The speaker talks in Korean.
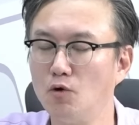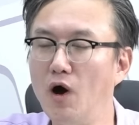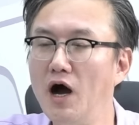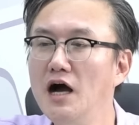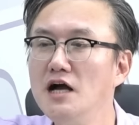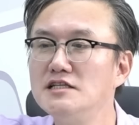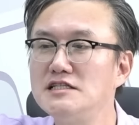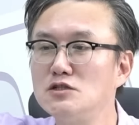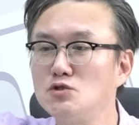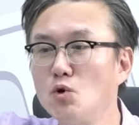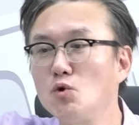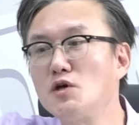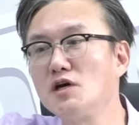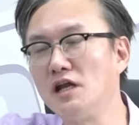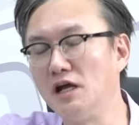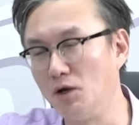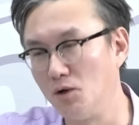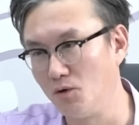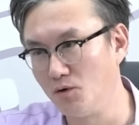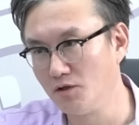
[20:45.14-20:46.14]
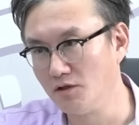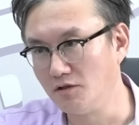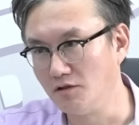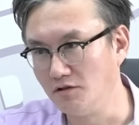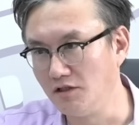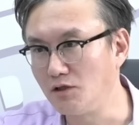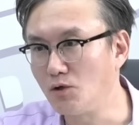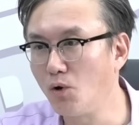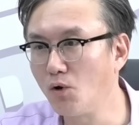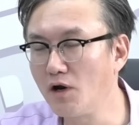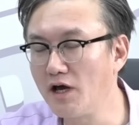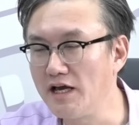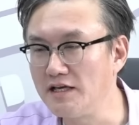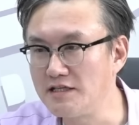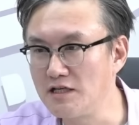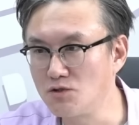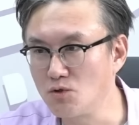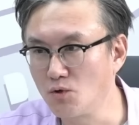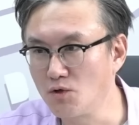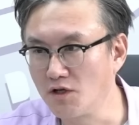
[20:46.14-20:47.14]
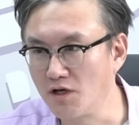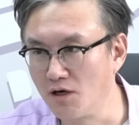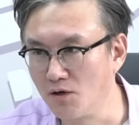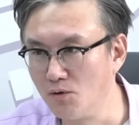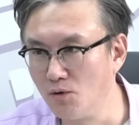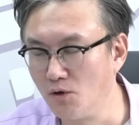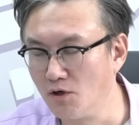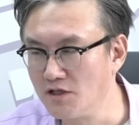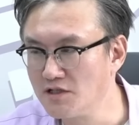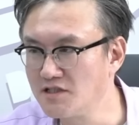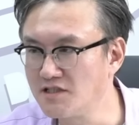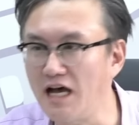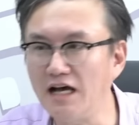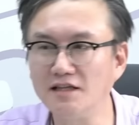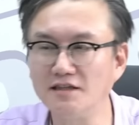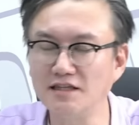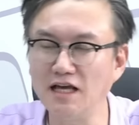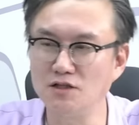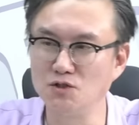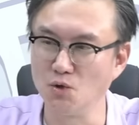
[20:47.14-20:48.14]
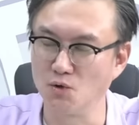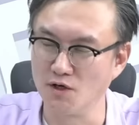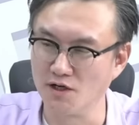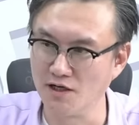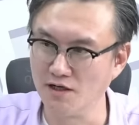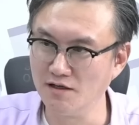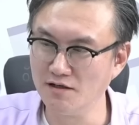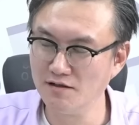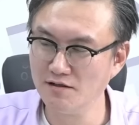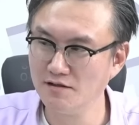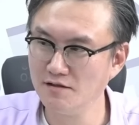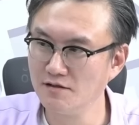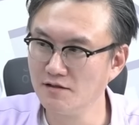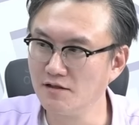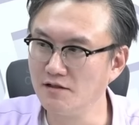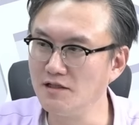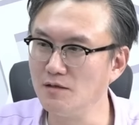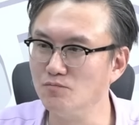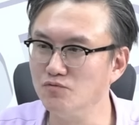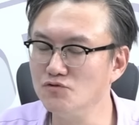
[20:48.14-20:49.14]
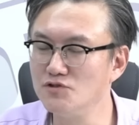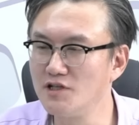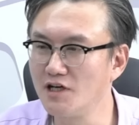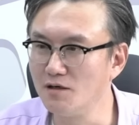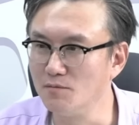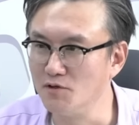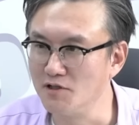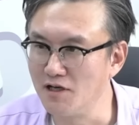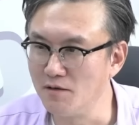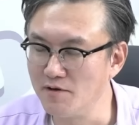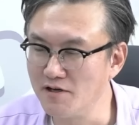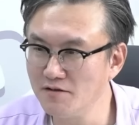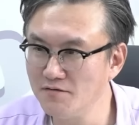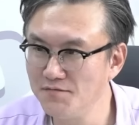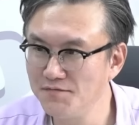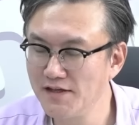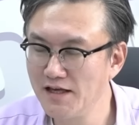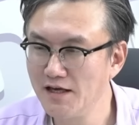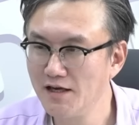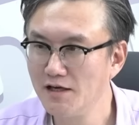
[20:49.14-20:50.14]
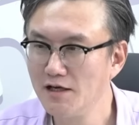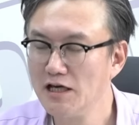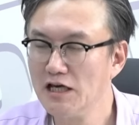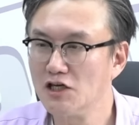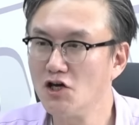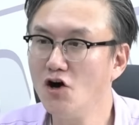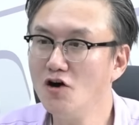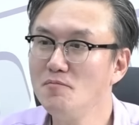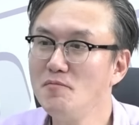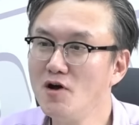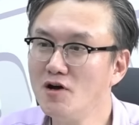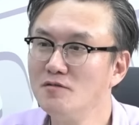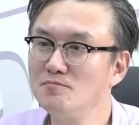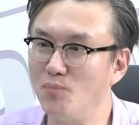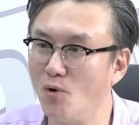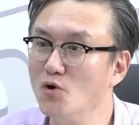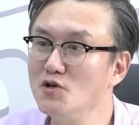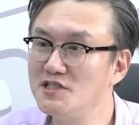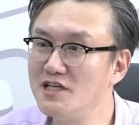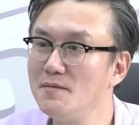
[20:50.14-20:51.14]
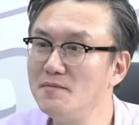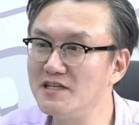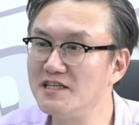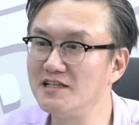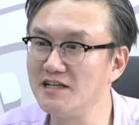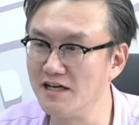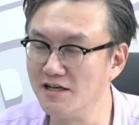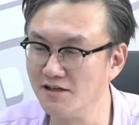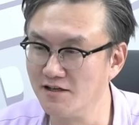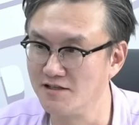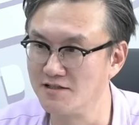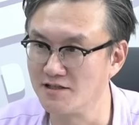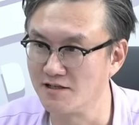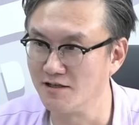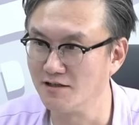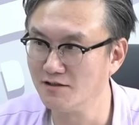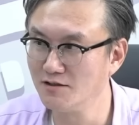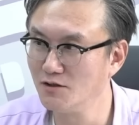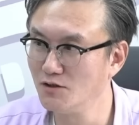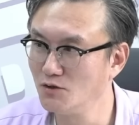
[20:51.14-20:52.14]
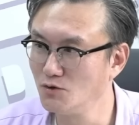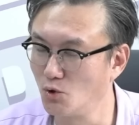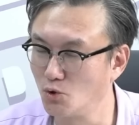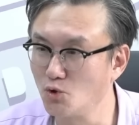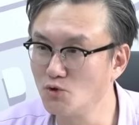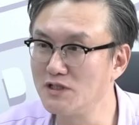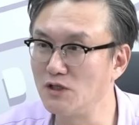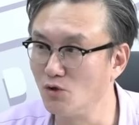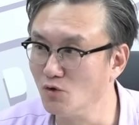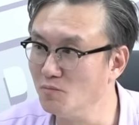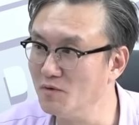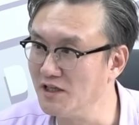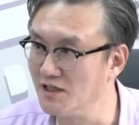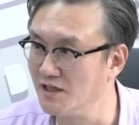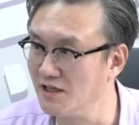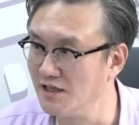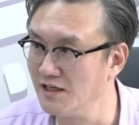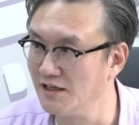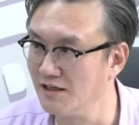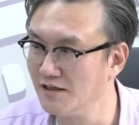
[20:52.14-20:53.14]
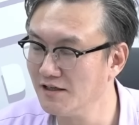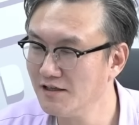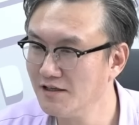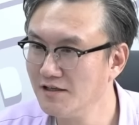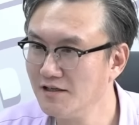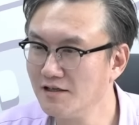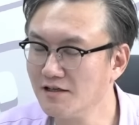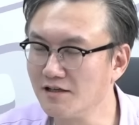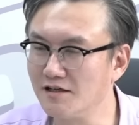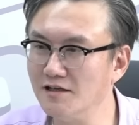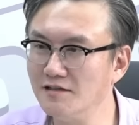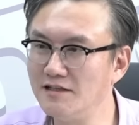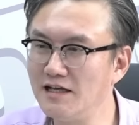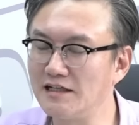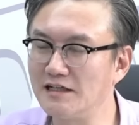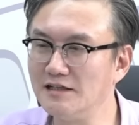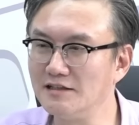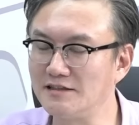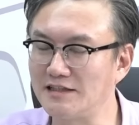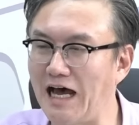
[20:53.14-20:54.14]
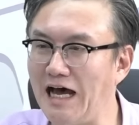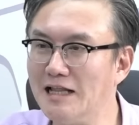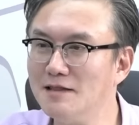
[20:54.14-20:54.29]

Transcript: 황제 쫓겨나요. 니콜라이세 쫓겨나고 네. 싹다 쫓겨나. 근데 문제가 뭐냐면 혁명은 볼셰비키가 일으켰잖아요. 음. 노동자 농민들이. 근데 그